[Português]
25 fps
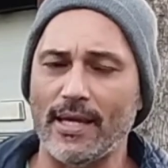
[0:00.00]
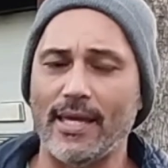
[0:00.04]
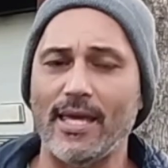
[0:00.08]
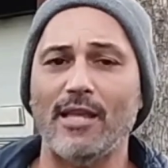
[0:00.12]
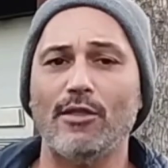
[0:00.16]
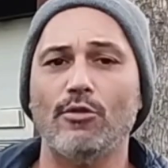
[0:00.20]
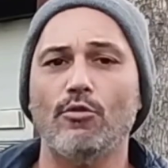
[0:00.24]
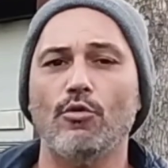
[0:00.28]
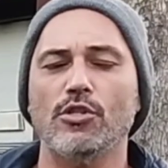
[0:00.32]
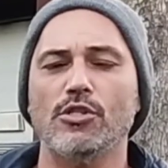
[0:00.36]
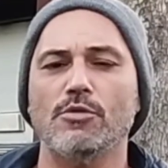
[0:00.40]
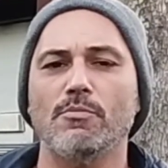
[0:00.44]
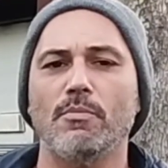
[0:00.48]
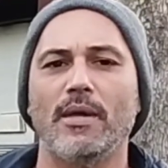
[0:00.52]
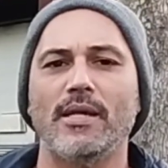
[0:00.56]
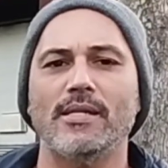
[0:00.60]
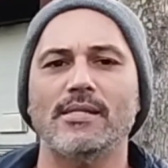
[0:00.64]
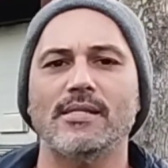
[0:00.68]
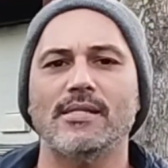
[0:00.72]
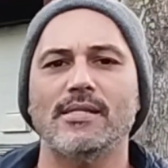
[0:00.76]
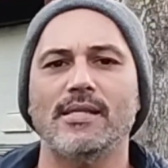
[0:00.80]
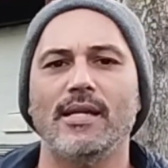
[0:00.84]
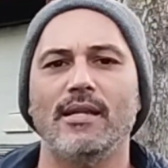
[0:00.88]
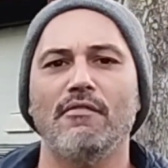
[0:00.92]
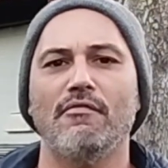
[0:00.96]
Daqui a dois
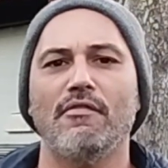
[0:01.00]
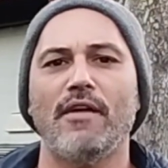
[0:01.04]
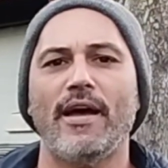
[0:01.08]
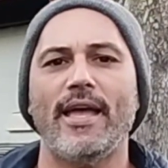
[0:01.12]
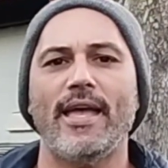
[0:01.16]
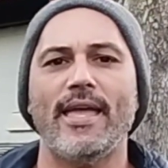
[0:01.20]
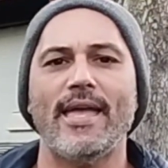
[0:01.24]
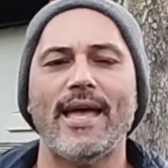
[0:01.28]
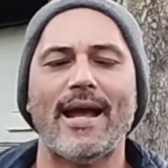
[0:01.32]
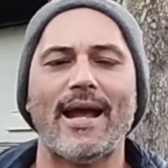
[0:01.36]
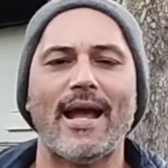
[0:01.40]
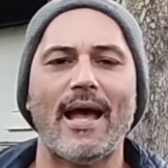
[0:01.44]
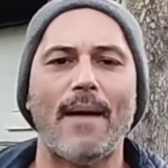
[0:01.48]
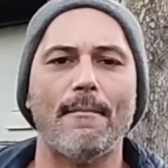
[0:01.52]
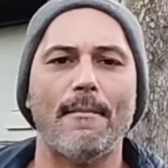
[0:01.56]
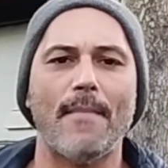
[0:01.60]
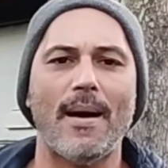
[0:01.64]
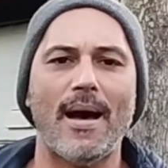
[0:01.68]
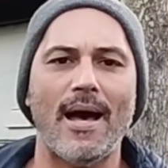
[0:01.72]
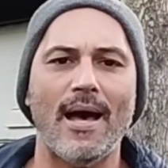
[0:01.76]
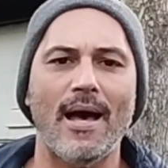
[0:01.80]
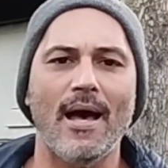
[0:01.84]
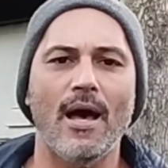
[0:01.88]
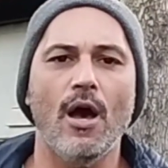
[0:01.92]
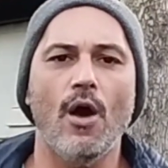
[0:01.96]
meses ele vai
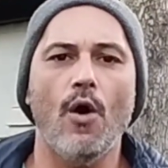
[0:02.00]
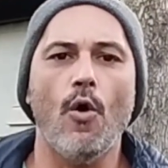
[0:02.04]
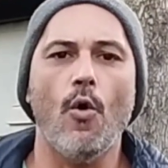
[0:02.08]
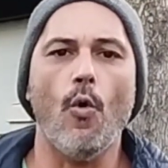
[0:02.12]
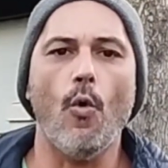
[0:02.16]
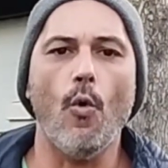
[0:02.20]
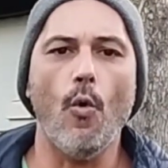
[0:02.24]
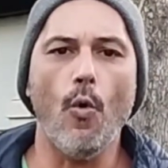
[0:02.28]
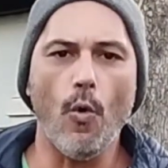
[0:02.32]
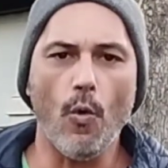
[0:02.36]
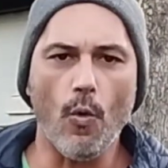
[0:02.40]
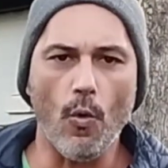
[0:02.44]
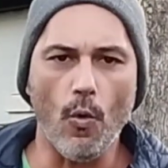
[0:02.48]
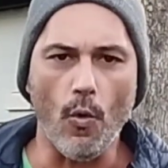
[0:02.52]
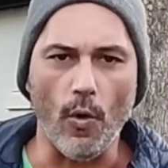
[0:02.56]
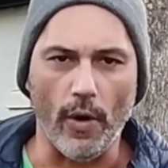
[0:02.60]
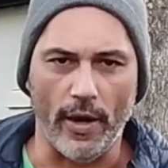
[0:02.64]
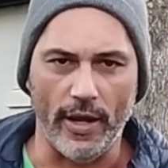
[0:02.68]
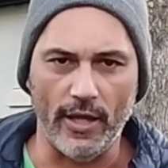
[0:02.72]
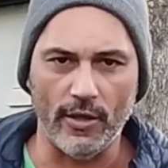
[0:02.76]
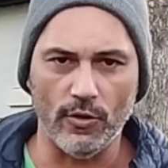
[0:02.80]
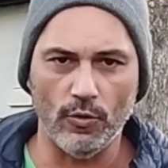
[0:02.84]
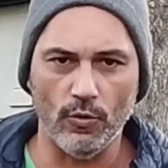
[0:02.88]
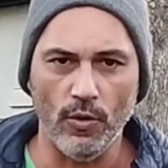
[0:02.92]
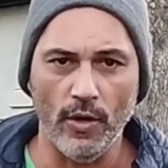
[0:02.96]
acabar
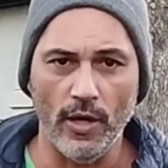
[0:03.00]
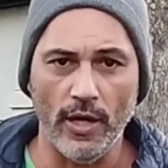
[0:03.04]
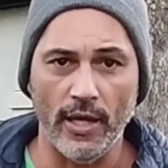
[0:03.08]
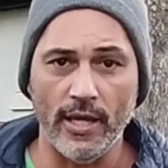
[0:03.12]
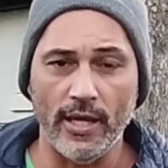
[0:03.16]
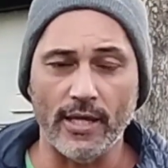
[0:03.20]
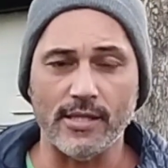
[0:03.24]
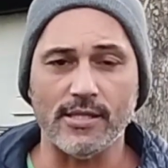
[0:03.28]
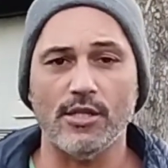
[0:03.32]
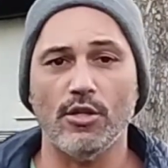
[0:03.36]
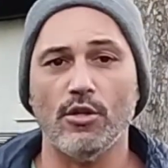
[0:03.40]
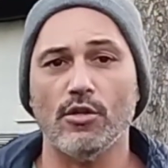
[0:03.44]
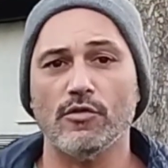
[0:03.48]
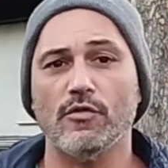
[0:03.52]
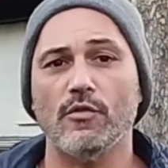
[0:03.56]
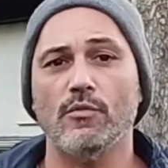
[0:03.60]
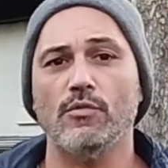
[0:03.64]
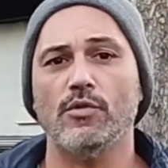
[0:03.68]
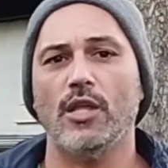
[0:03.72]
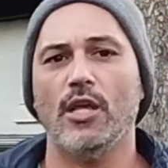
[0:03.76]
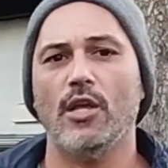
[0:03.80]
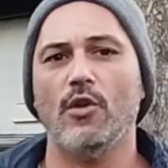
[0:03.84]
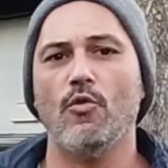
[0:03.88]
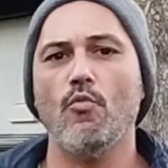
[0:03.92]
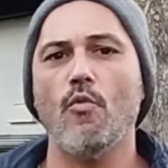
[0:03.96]
ocorrendo e assim nós
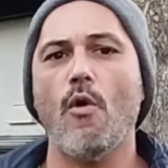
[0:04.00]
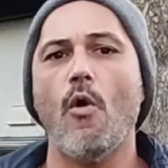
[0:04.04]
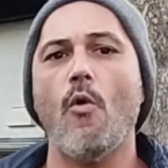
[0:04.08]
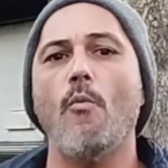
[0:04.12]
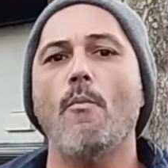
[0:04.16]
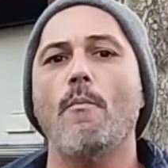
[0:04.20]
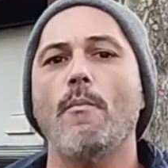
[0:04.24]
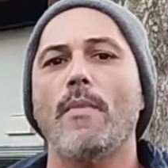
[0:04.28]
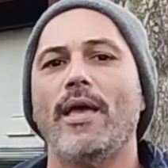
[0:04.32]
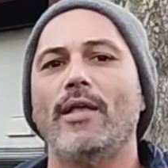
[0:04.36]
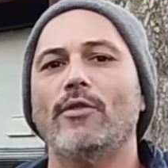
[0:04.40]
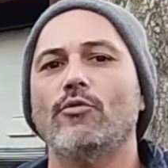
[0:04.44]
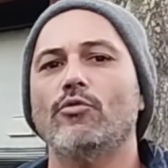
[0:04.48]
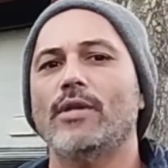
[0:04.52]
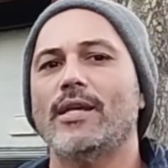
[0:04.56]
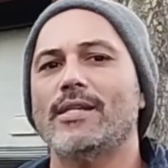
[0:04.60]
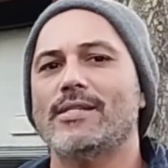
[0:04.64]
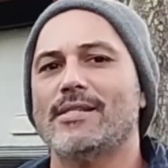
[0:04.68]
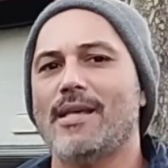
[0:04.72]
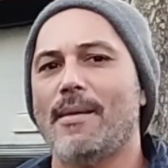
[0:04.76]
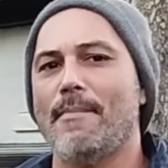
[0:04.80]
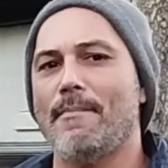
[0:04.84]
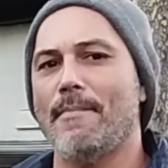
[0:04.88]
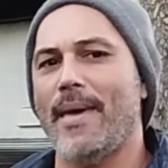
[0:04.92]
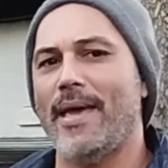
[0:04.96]
vamos ter um aumento
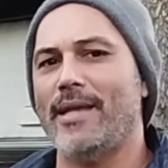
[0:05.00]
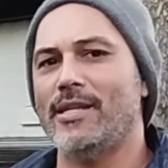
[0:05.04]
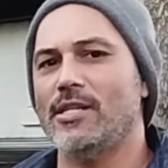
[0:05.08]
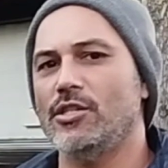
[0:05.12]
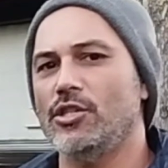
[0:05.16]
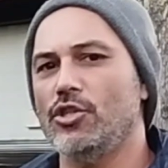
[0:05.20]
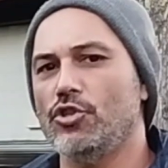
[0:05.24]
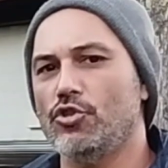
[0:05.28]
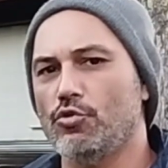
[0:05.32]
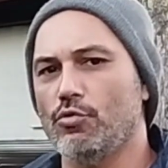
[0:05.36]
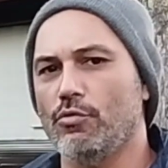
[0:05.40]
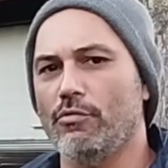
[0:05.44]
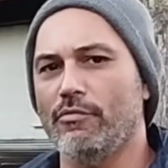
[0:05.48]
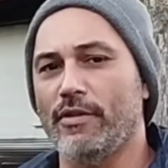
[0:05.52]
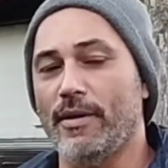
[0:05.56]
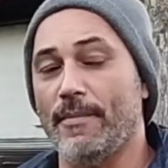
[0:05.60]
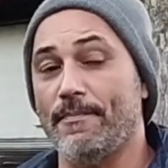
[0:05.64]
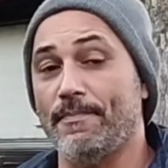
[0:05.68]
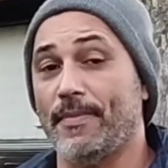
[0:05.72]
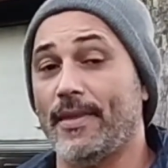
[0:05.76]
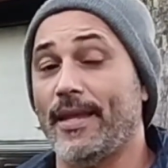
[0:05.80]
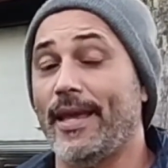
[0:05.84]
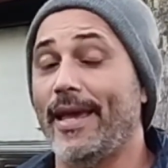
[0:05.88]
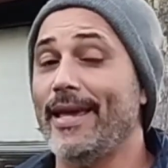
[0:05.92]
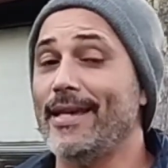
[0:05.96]
dessa média de chuva.